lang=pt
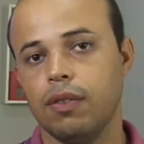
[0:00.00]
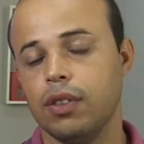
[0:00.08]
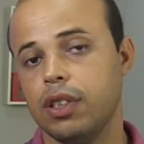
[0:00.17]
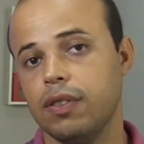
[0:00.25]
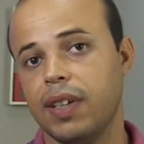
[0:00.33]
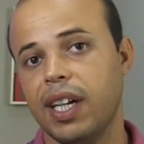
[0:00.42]

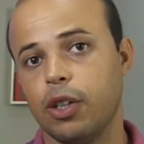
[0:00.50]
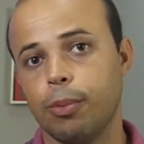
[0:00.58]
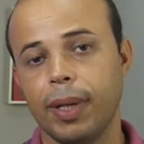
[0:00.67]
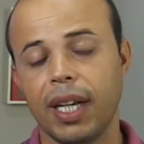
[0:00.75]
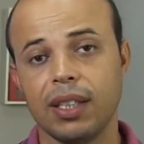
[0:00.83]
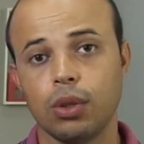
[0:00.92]
você vai
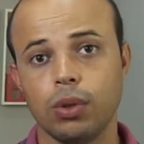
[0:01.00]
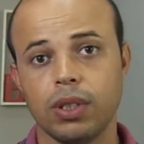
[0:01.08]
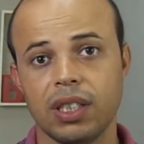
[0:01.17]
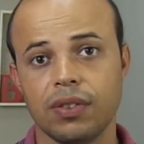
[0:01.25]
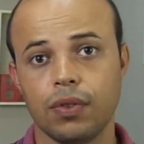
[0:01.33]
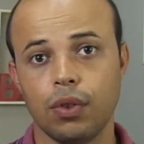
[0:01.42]
recuperar todas
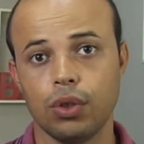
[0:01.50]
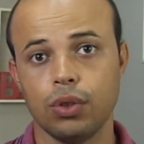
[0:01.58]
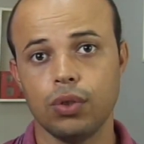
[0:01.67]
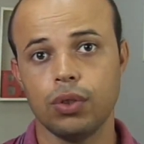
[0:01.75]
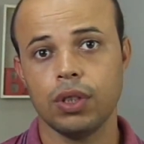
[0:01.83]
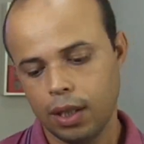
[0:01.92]
as
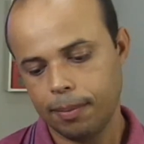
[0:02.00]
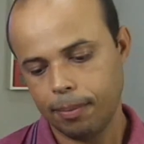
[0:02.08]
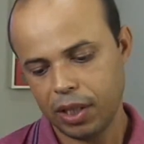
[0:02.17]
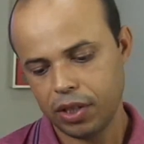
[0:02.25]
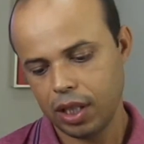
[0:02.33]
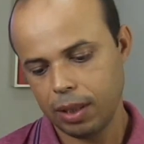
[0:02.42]
fotos.
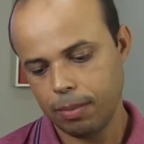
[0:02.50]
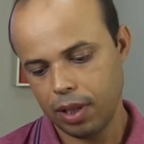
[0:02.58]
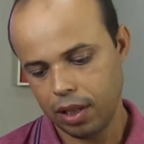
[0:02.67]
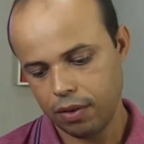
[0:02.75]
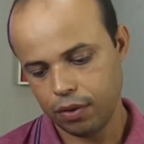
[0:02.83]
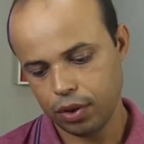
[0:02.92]
Mas
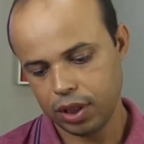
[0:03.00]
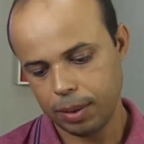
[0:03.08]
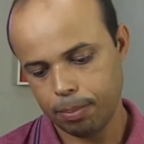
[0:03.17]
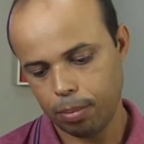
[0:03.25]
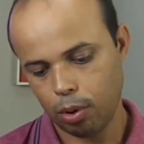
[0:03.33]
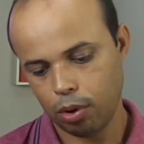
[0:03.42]
também você
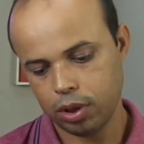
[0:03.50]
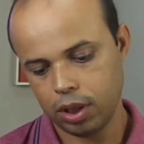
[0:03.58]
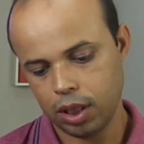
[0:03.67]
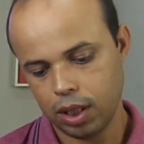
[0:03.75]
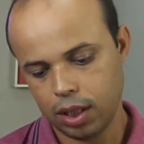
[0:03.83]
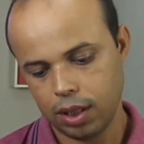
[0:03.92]

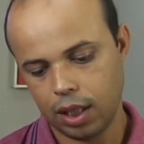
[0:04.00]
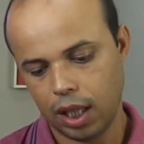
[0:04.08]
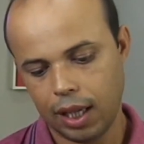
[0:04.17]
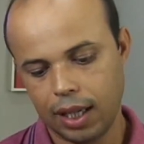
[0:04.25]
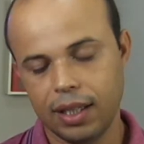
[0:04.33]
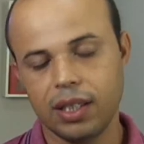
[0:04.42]
pode
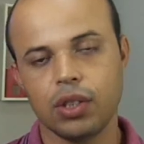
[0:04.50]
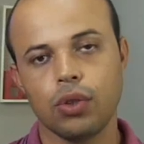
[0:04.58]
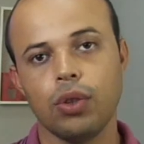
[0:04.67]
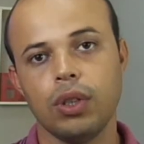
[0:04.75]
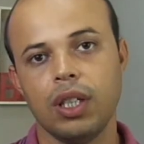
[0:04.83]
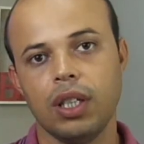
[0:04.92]
estar tá
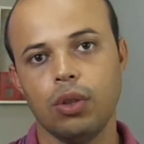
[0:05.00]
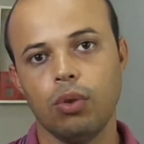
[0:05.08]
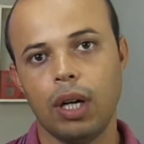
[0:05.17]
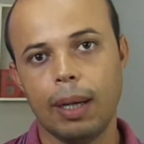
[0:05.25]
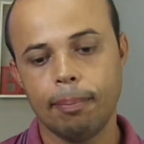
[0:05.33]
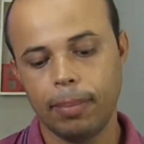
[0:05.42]
escolhendo
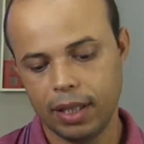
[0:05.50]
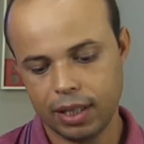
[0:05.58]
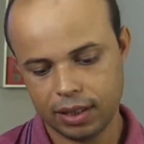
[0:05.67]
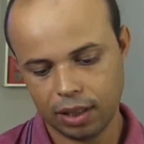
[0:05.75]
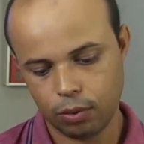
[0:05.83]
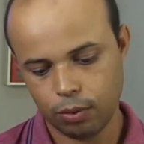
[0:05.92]

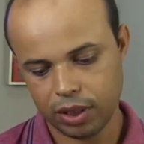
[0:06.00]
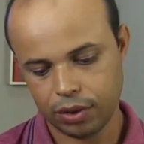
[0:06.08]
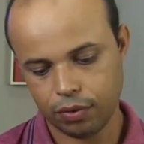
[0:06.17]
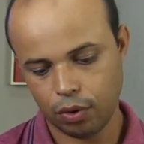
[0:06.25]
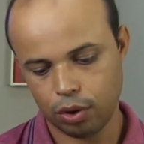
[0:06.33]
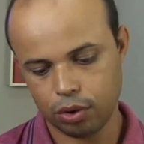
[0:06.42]
apenas algumas
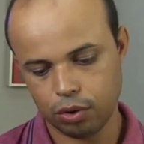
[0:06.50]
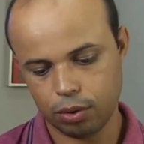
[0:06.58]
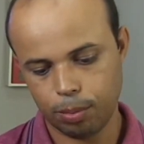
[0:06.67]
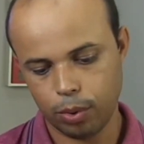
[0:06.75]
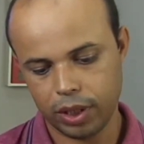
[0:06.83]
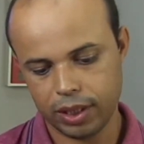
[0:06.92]
fotos.
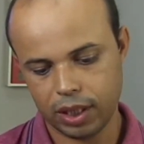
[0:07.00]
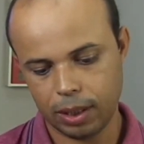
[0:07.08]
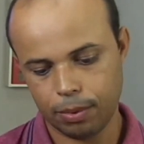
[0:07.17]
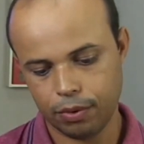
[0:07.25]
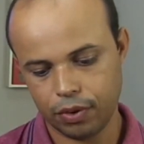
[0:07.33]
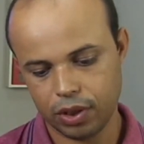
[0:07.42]
Por
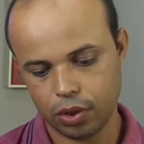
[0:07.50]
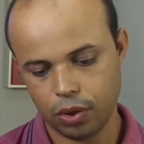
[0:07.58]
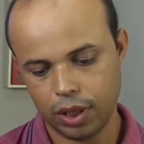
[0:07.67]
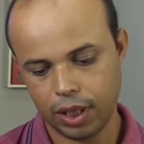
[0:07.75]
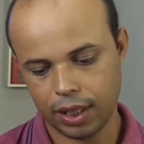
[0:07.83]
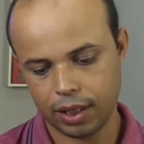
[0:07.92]
exemplo, eu vou
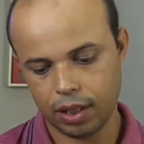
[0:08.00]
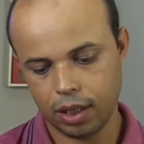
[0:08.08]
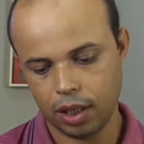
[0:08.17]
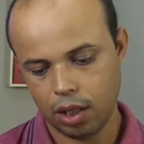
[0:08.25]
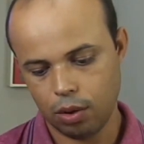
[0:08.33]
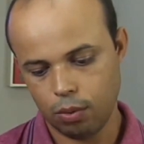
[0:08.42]
escolher
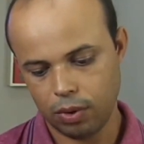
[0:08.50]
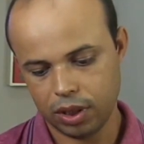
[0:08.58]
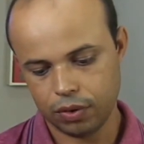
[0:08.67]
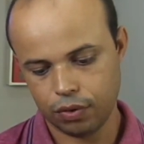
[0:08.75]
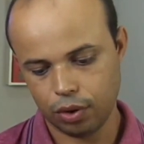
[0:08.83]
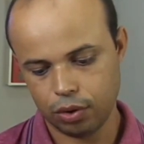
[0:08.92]
aqui
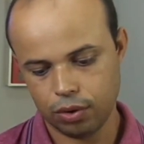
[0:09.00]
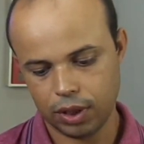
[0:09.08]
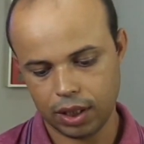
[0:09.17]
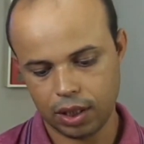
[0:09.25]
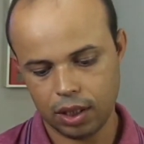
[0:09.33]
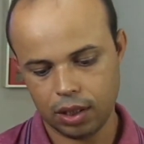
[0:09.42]
umas fotos
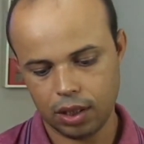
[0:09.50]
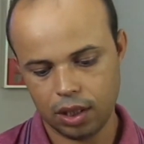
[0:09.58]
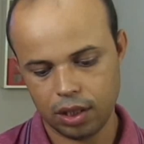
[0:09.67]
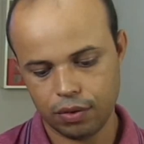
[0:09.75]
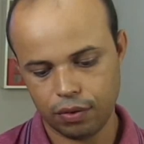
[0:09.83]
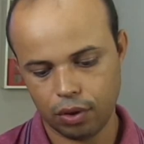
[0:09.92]
aqui,
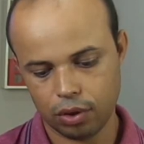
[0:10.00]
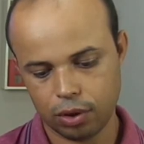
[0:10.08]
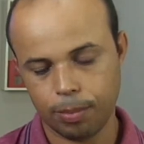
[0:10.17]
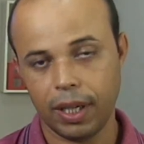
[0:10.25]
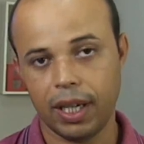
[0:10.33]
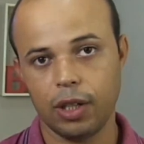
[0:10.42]
três fotos
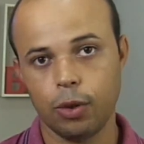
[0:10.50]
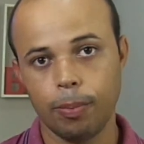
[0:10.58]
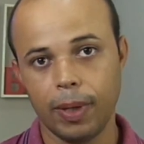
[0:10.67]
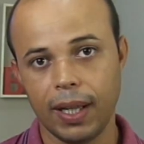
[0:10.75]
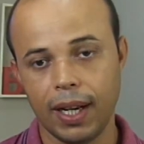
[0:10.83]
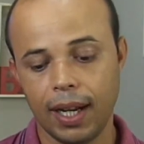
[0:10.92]
para
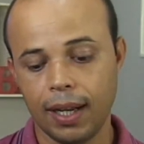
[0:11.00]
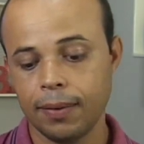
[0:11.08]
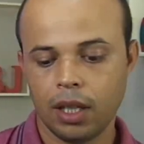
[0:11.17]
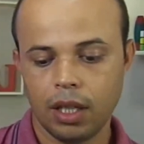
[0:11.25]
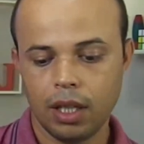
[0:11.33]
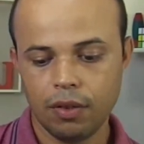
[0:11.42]
recuperar
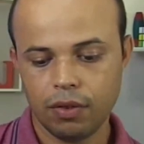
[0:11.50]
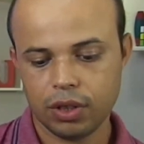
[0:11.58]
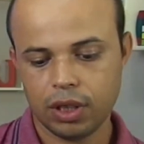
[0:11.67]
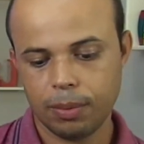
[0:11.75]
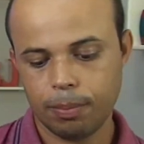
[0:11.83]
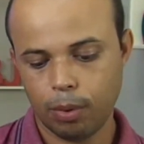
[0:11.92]
e
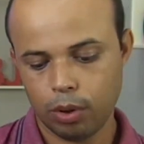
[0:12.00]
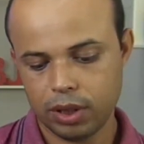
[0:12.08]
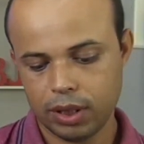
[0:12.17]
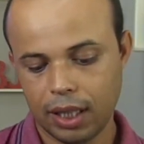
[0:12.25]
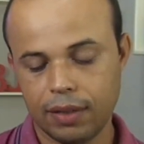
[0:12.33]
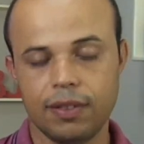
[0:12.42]
você pode
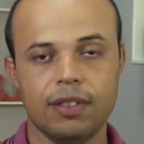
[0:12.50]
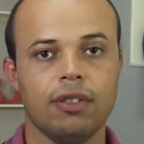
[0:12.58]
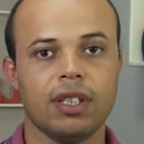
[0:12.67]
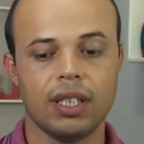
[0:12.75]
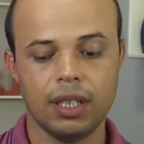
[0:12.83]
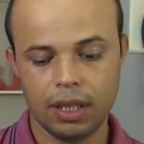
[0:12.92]
estar tá vindo
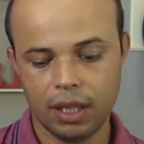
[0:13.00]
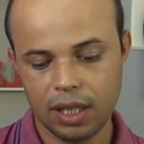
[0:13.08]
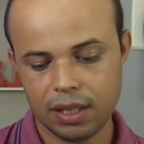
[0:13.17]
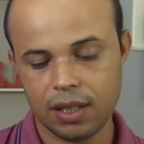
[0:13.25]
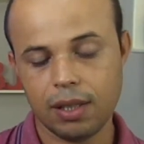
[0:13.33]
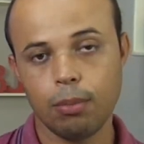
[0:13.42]
aqui
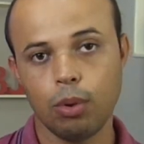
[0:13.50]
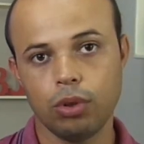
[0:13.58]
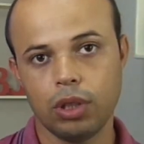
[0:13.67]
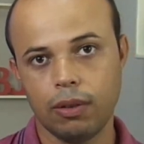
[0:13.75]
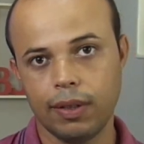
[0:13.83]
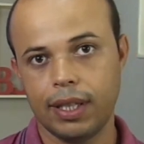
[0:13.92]
neste
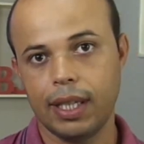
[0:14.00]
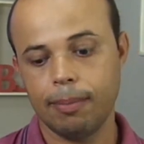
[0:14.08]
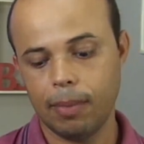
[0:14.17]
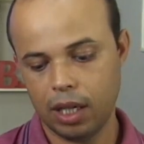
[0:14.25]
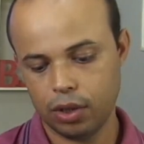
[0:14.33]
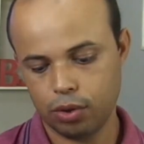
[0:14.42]
botão aqui
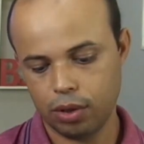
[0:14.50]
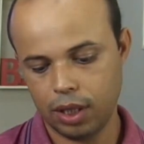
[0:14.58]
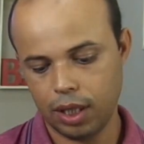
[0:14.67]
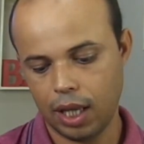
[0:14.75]
abaixo de